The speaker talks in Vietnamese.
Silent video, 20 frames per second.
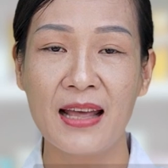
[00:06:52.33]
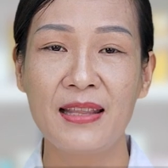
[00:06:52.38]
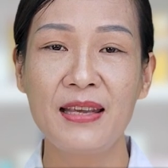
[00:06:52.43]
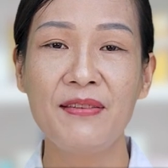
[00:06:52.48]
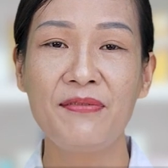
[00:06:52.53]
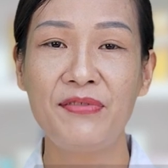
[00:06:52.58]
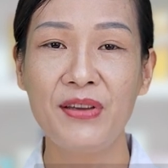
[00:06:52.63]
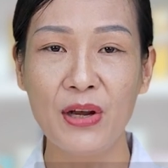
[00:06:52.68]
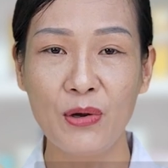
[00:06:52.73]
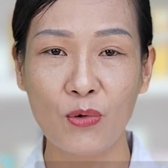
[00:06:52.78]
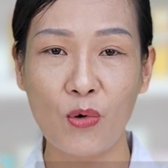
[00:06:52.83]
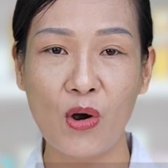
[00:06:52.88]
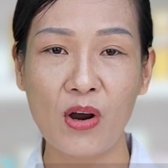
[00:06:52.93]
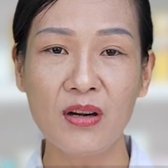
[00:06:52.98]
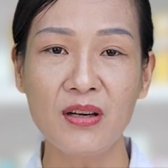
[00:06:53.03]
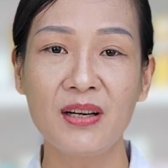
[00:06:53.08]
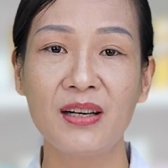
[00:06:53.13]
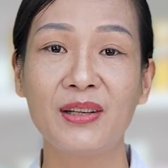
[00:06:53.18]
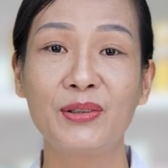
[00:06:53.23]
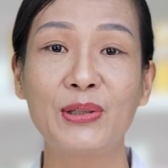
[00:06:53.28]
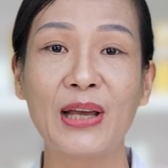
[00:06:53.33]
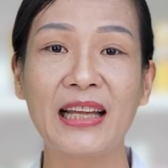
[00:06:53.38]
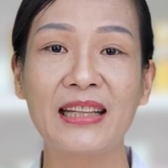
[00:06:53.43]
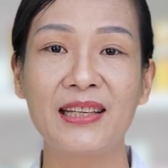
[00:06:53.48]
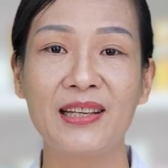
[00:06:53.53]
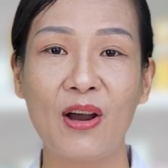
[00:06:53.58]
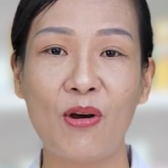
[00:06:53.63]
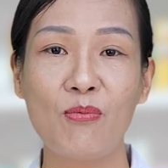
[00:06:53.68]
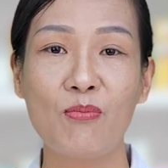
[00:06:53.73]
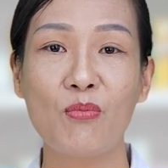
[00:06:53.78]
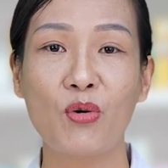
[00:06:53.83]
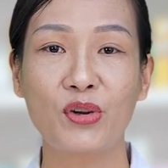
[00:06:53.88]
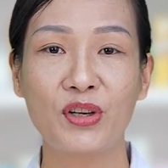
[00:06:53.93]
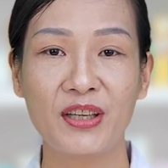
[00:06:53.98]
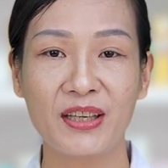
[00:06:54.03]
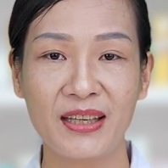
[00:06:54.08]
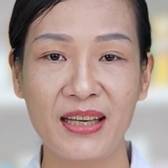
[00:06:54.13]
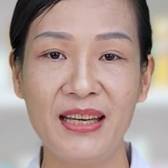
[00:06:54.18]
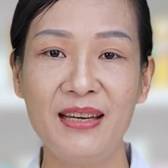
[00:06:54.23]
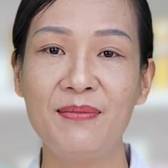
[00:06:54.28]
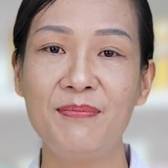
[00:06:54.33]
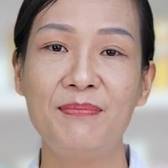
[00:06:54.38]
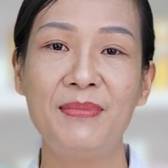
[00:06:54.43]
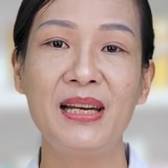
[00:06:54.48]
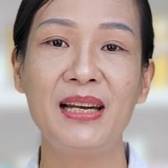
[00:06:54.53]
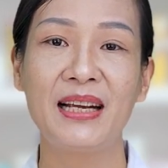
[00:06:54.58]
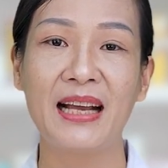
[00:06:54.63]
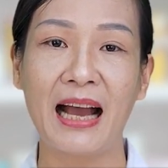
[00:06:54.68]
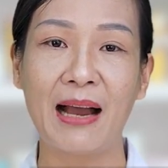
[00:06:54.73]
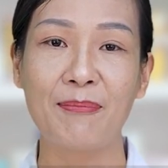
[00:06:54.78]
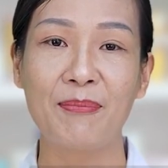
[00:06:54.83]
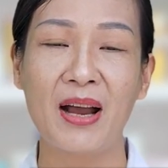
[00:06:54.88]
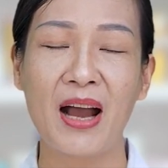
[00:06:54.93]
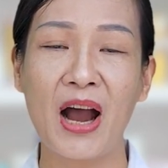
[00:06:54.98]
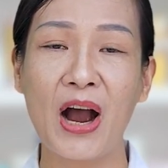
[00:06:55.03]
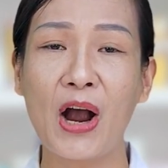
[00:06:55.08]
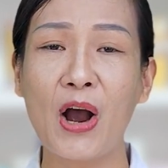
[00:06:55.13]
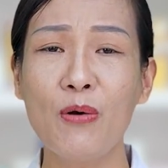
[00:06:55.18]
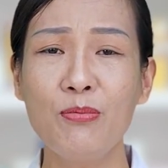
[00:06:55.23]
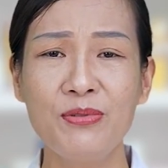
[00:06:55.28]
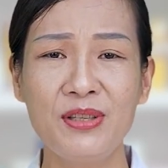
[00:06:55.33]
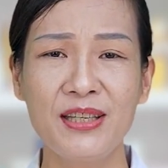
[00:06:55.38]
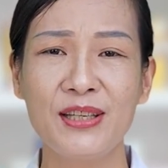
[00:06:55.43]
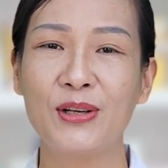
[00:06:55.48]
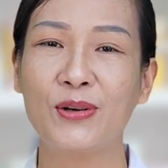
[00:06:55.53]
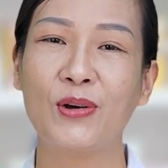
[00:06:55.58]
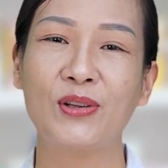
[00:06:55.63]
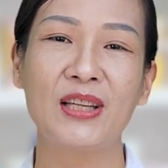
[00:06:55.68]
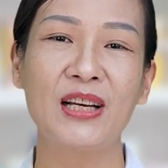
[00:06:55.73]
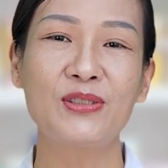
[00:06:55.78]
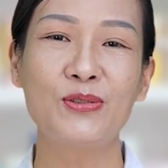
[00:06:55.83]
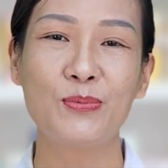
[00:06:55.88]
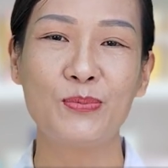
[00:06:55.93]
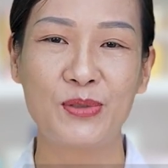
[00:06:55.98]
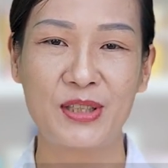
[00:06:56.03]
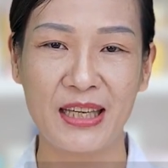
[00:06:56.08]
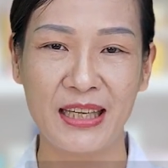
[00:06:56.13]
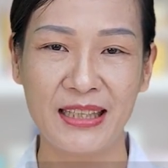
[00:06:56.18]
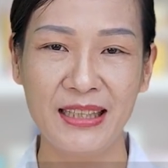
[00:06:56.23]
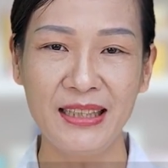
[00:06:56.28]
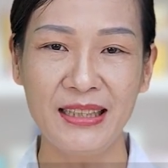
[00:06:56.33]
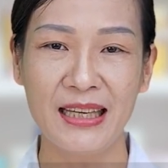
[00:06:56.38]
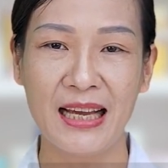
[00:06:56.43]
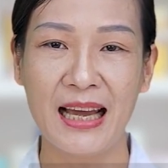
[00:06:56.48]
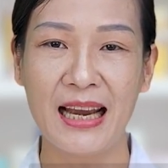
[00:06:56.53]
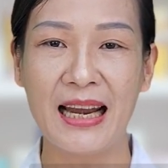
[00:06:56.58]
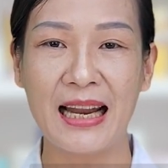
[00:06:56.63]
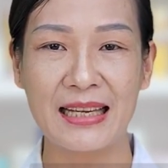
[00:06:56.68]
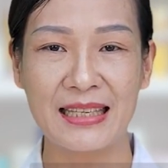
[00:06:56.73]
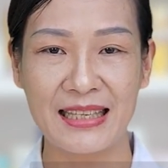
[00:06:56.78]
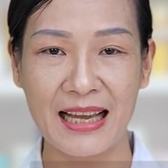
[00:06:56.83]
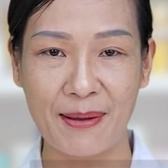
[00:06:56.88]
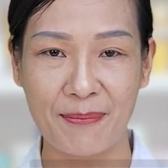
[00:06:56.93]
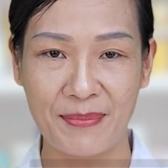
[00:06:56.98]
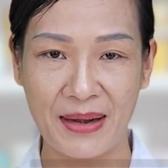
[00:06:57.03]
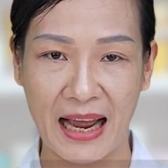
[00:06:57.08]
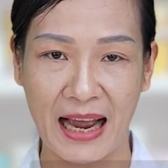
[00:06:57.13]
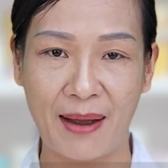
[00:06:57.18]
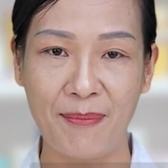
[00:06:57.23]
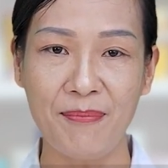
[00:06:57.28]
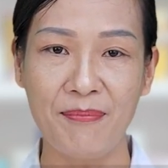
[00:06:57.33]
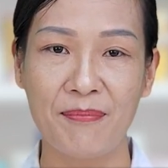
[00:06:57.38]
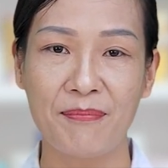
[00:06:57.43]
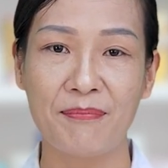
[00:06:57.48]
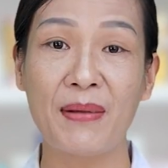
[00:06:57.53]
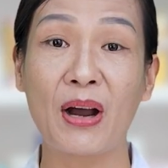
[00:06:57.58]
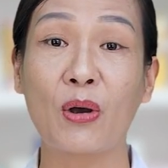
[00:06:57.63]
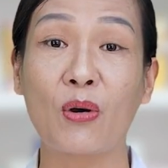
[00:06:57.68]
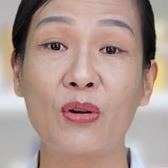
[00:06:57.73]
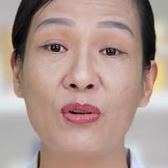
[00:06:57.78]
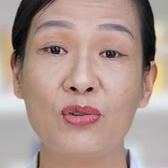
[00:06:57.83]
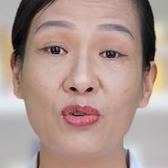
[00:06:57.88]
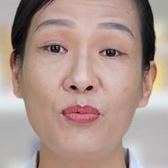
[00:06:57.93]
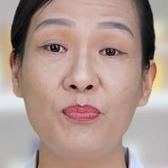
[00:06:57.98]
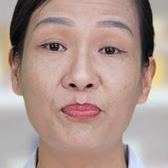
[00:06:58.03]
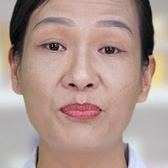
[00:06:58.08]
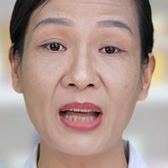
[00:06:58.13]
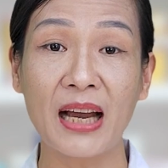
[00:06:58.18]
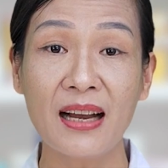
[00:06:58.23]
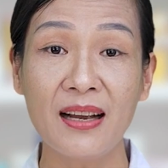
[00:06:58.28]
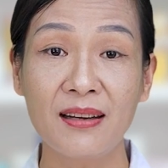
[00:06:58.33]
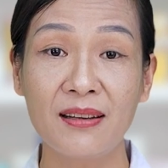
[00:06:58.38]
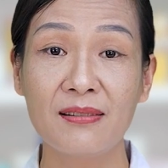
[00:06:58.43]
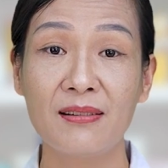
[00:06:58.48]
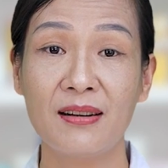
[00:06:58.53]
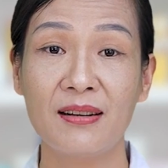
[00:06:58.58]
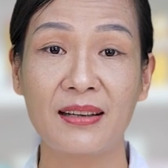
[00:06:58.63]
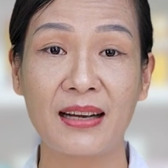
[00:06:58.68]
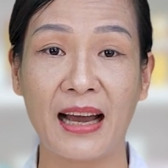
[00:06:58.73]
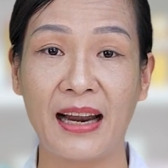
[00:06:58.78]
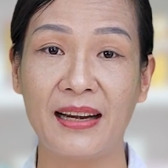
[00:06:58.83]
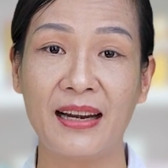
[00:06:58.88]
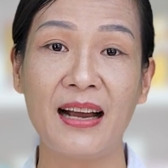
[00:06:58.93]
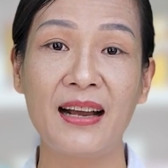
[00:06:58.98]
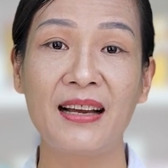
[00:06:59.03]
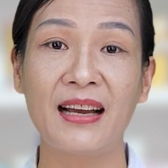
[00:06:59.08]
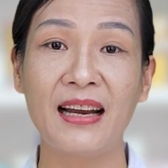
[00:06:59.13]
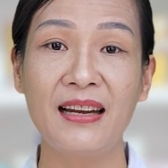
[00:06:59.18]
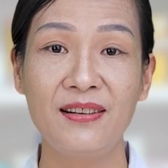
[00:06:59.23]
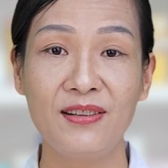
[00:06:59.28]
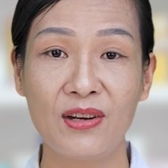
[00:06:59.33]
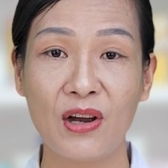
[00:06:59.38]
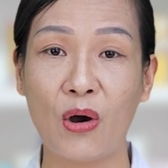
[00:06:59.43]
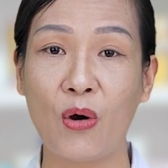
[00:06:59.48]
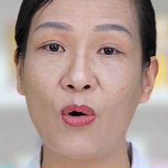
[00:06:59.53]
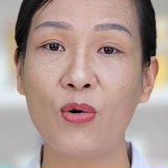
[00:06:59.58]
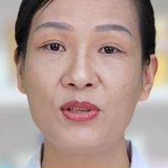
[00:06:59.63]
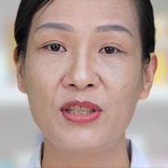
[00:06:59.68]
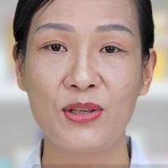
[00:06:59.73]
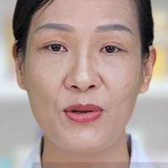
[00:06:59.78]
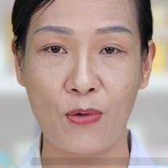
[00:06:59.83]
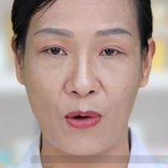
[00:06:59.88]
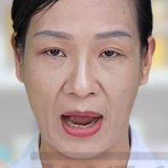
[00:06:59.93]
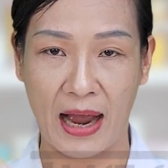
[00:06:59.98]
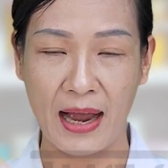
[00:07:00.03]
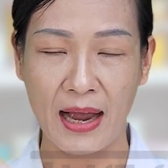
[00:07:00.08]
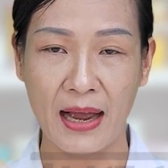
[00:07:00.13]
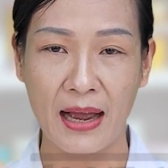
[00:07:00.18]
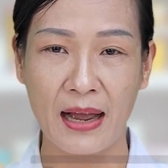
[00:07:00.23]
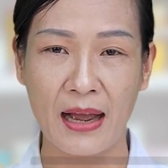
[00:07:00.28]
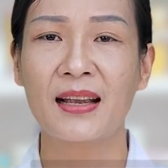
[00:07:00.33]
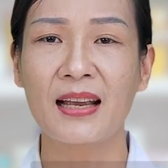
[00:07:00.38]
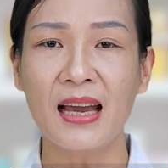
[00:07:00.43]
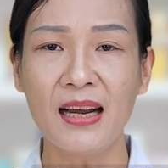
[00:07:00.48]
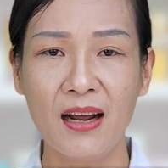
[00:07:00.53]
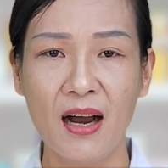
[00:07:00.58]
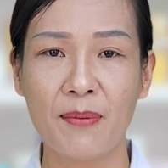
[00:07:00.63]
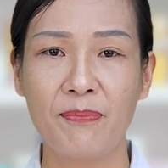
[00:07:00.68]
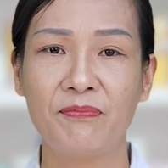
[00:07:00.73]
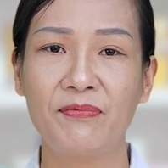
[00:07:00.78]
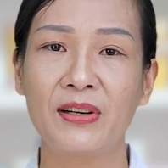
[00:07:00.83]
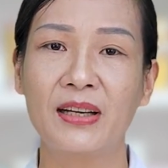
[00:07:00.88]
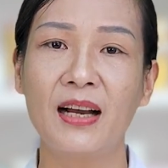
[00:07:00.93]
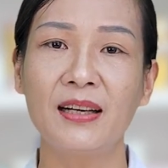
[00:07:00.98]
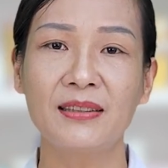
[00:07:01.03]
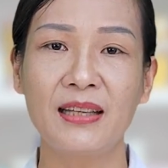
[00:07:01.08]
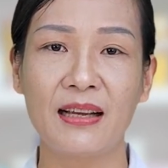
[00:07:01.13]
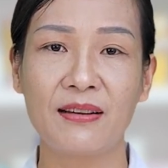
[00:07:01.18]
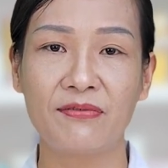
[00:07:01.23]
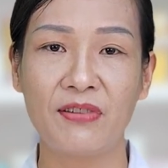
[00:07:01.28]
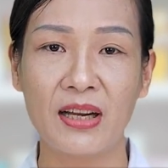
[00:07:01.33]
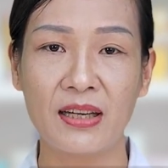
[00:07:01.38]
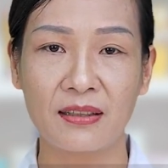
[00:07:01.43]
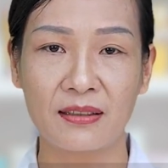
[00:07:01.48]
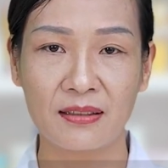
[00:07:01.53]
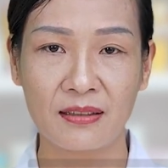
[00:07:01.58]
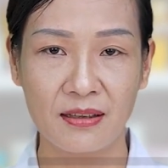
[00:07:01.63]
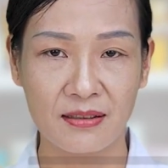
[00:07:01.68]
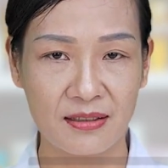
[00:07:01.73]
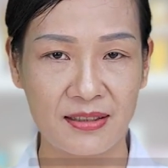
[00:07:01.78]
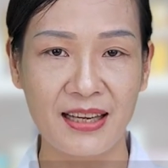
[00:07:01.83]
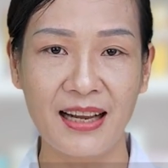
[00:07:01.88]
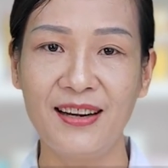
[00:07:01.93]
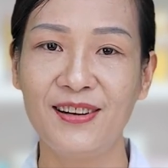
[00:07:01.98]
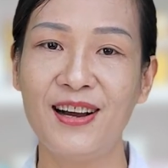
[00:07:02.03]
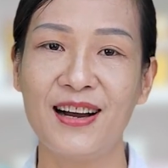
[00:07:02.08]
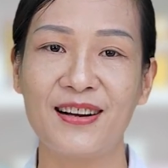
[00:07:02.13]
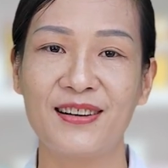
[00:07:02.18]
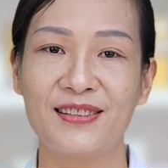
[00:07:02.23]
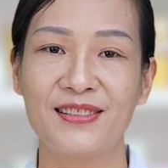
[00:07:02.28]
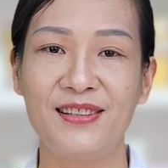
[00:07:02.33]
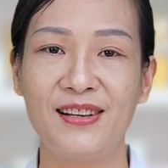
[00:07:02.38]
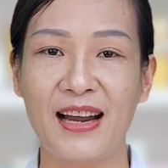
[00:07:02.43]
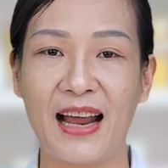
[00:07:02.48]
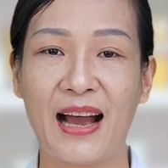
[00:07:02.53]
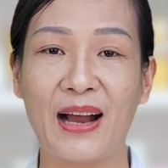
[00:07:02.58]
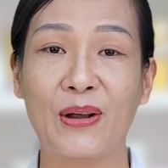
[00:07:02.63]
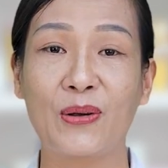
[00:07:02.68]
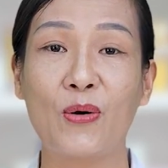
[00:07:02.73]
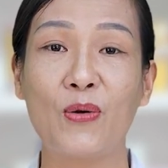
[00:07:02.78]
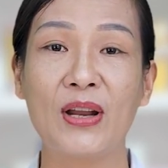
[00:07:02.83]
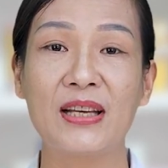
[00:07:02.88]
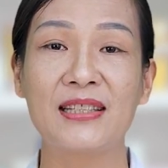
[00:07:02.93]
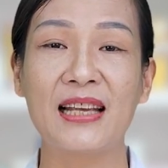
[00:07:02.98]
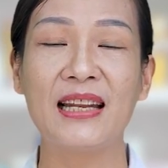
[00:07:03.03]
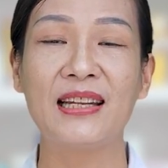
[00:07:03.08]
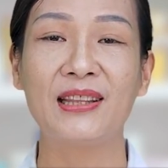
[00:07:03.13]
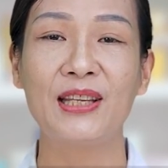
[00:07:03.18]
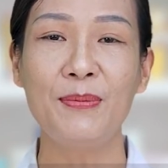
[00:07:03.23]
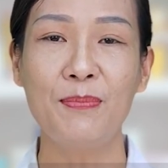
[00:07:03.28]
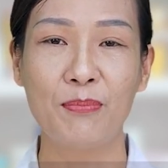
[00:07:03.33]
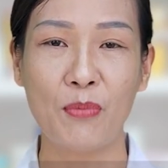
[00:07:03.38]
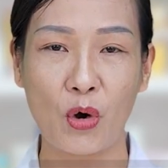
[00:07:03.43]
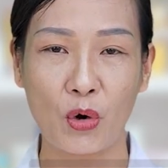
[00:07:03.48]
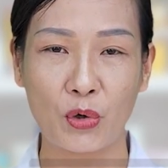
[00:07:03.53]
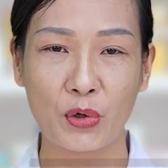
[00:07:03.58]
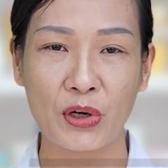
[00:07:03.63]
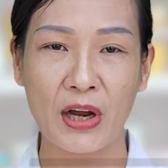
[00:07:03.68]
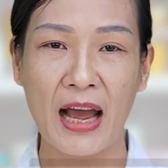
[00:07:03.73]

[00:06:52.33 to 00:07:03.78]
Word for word: Thì viên uống glutathione 1000mg không chỉ có tác dụng chính là giảm nám mà còn giúp tăng cường khả năng ngăn ngừa oxy hóa kết hợp với các thành phần cực chất lượng như là collagen type 1,